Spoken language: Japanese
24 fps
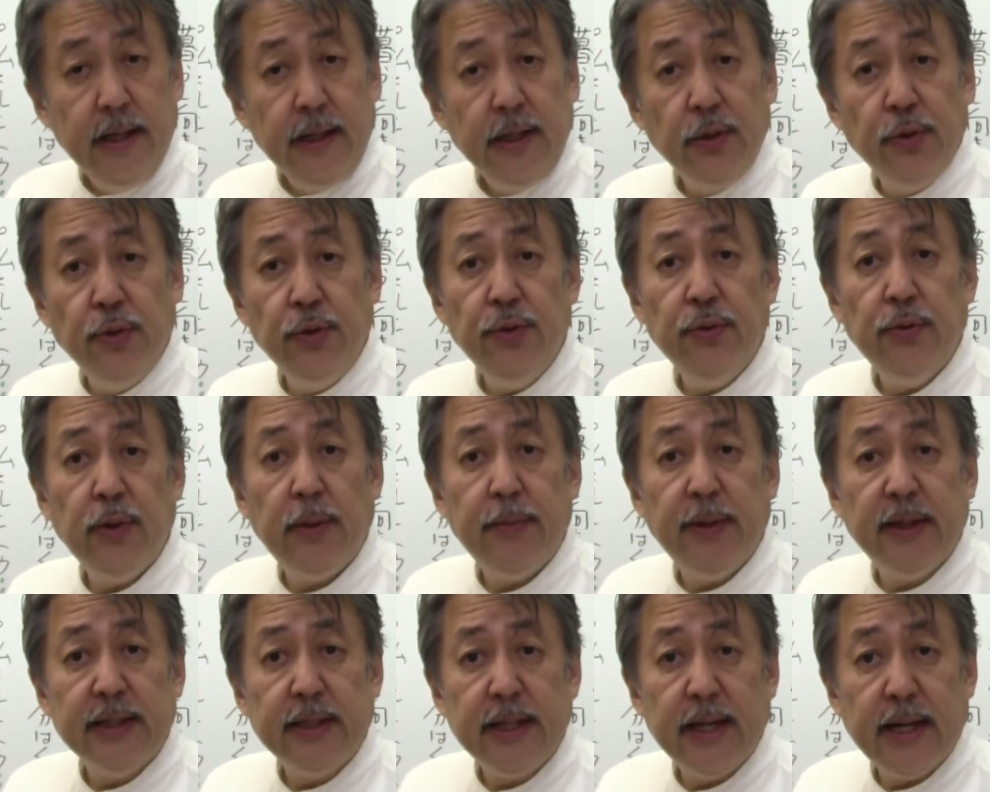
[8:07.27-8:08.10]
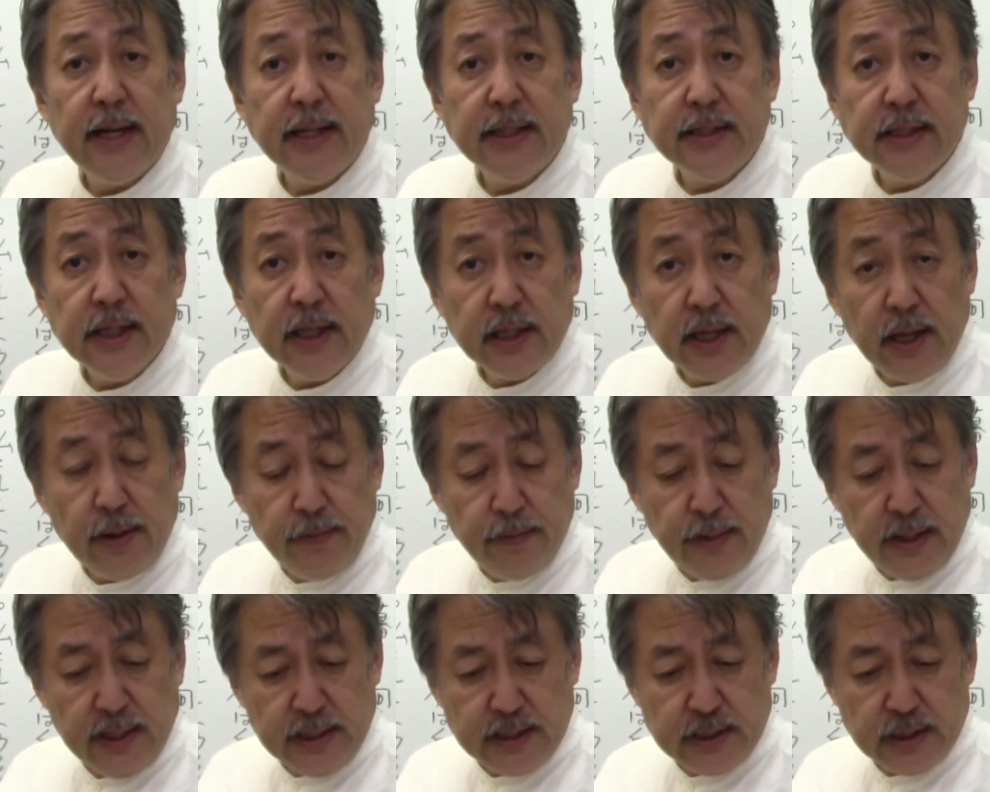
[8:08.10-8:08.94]
夜はまた世
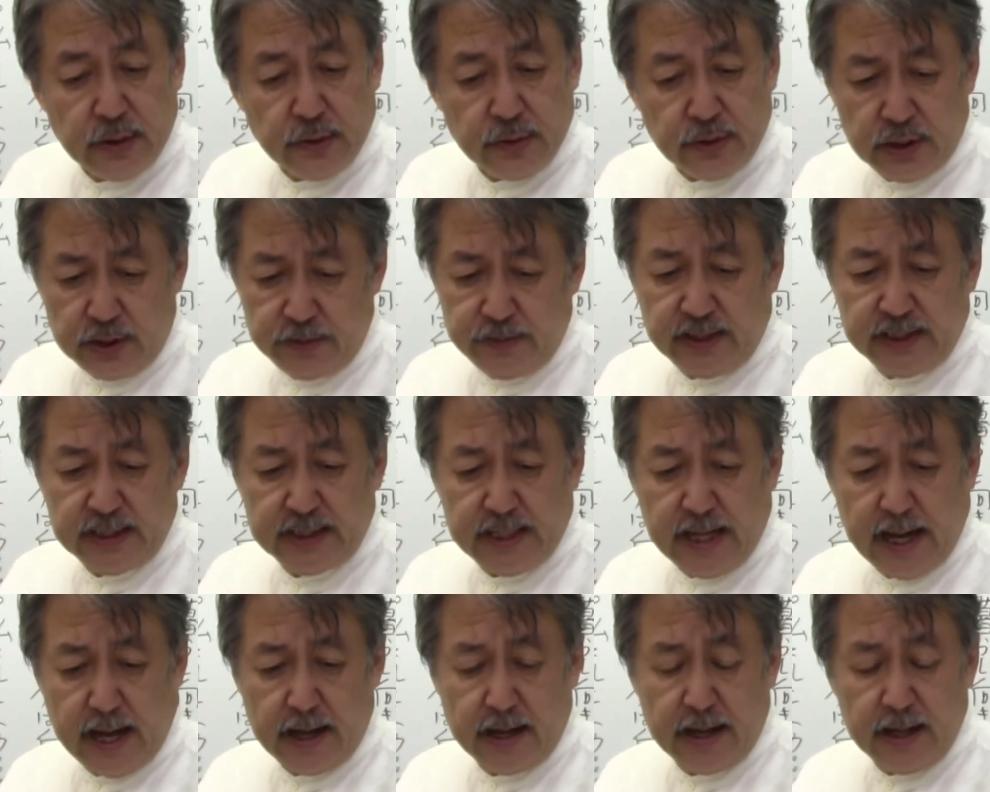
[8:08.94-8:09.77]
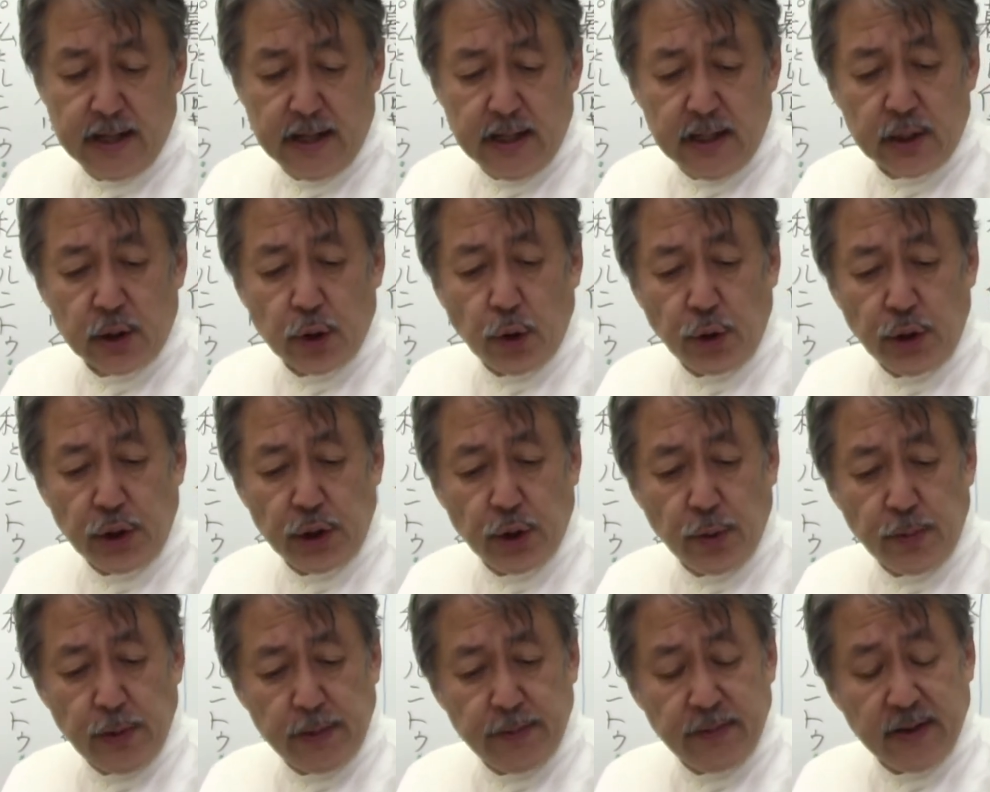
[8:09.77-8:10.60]
間話をしました。取り
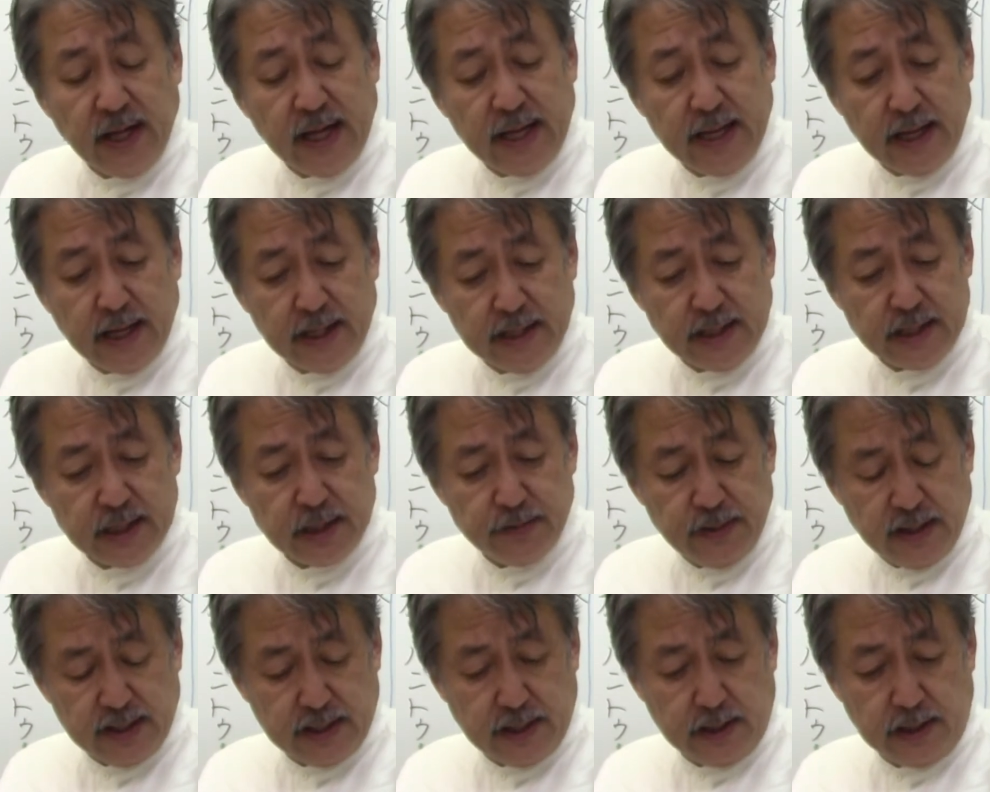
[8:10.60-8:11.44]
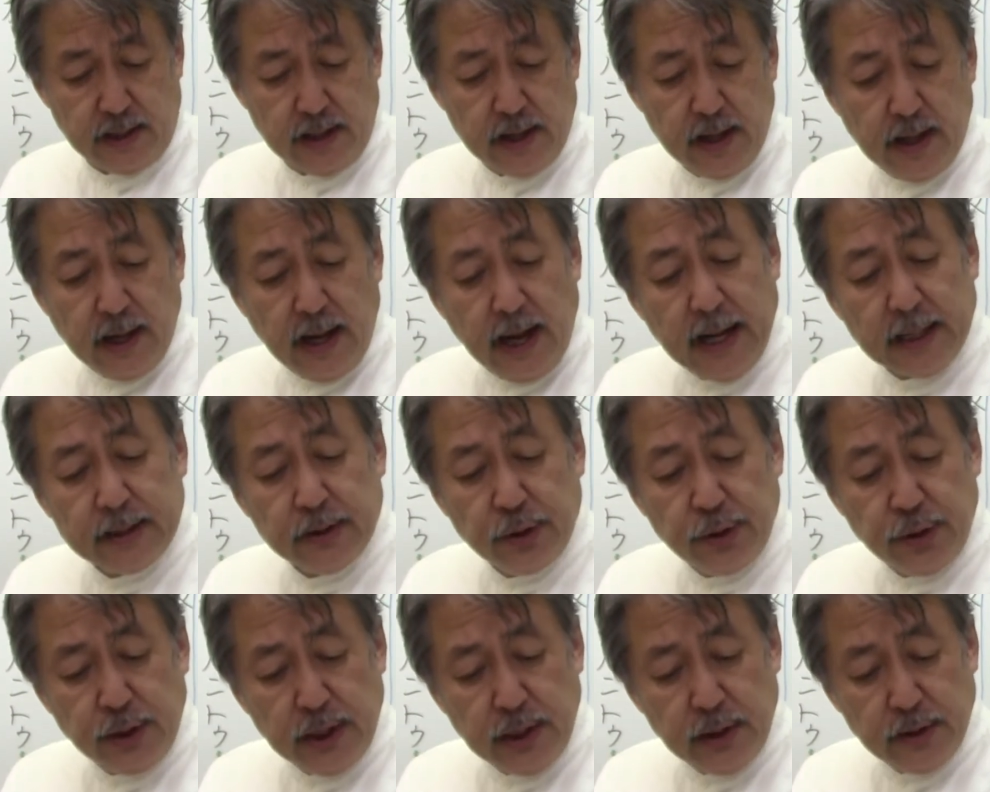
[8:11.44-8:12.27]
留めもない話ばかり。あ
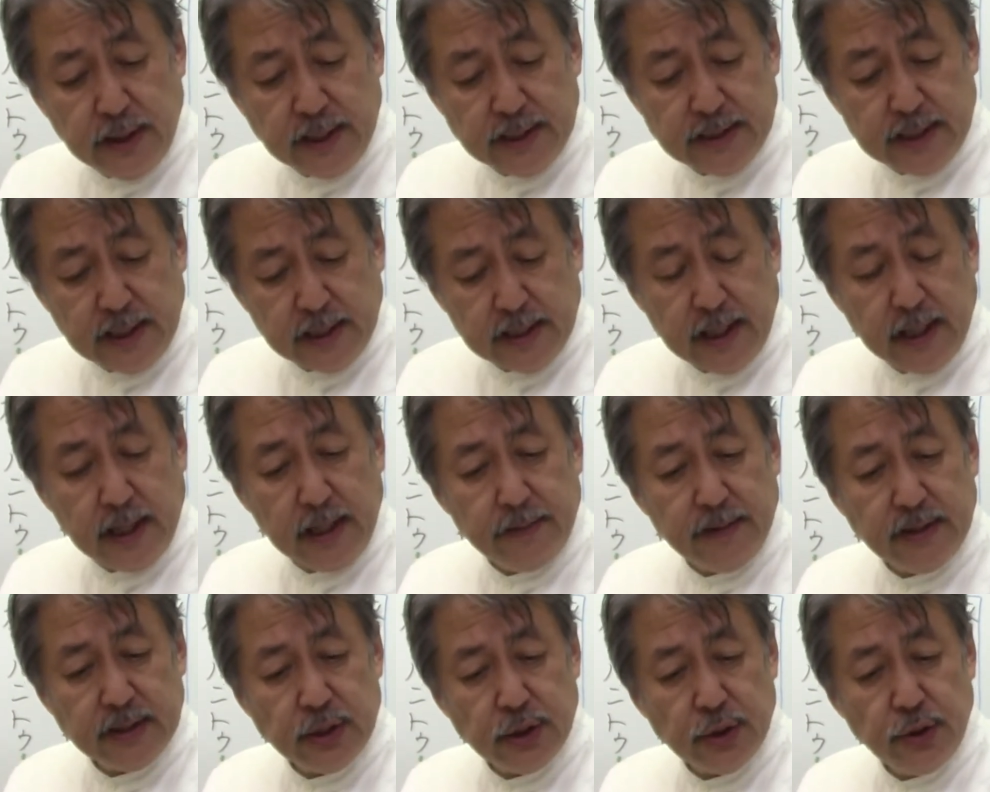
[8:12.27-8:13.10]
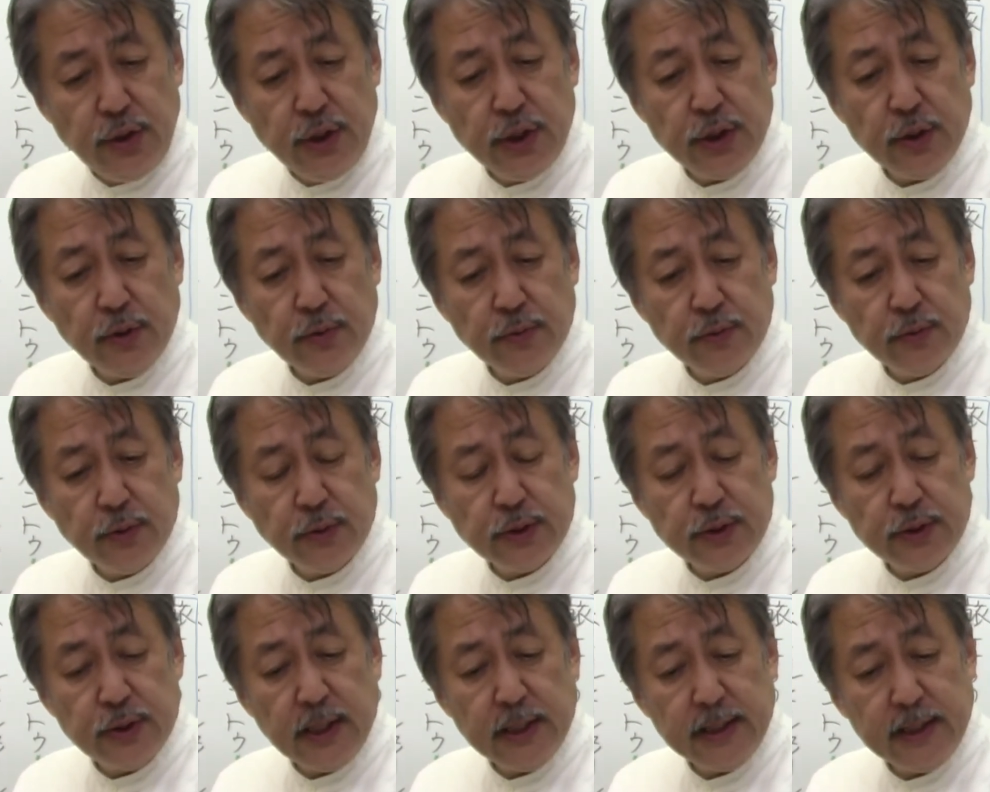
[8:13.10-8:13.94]
くる日の朝彼はシュイションを
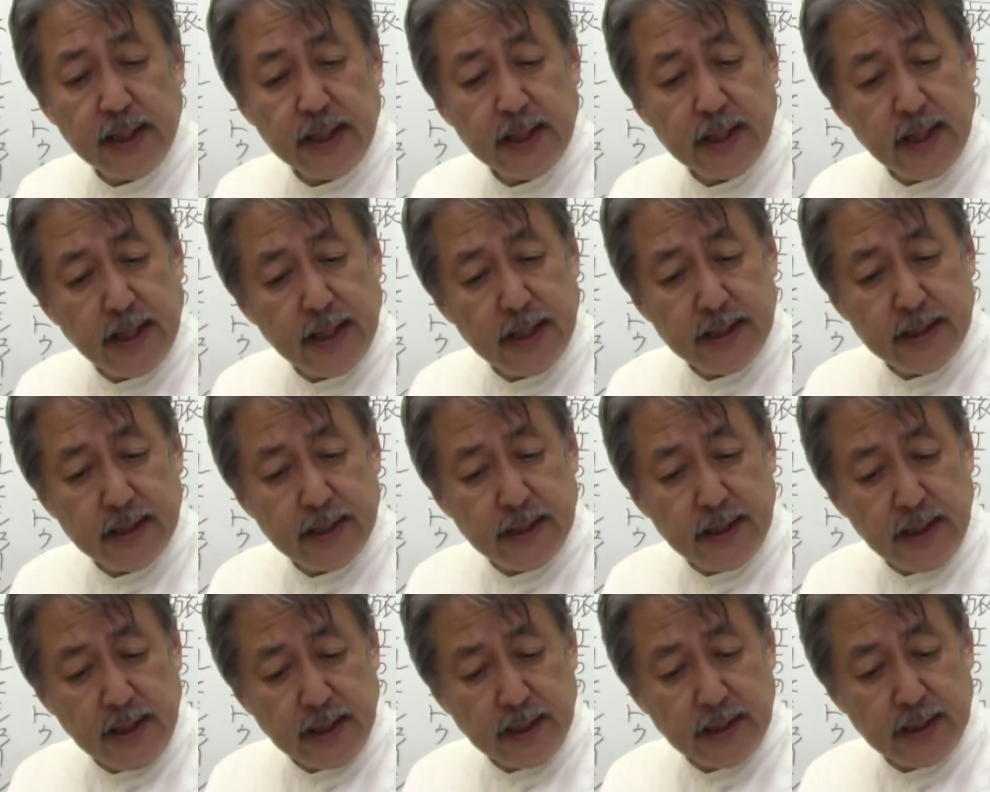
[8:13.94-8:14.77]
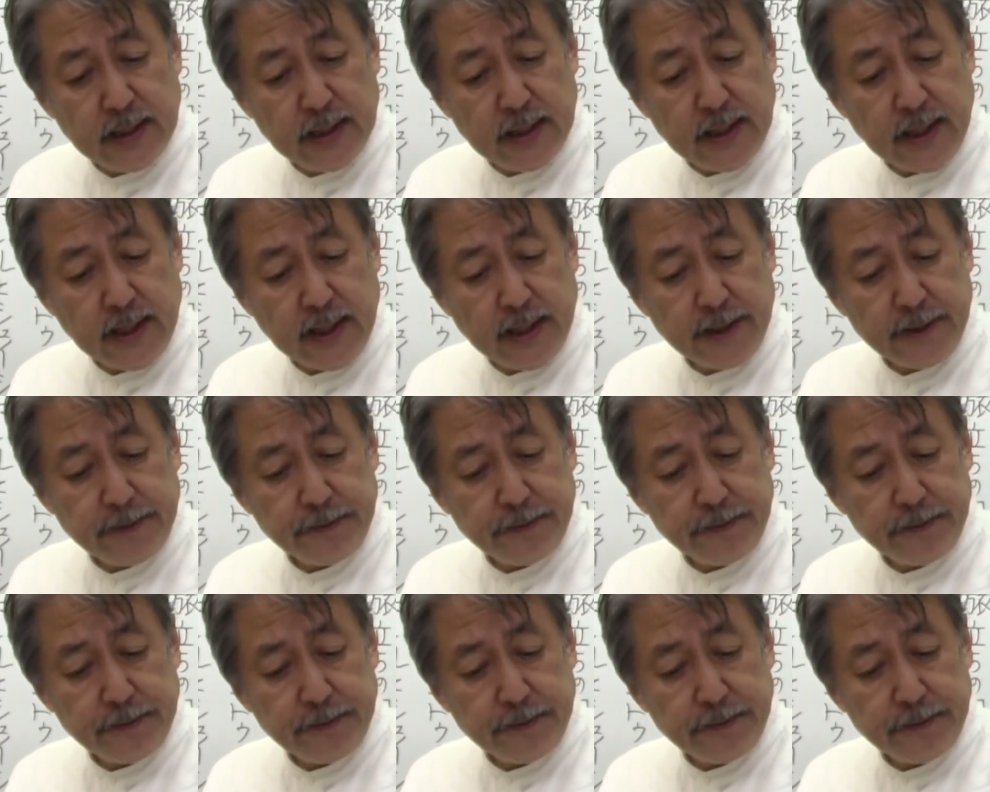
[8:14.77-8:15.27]
連れて帰っていった。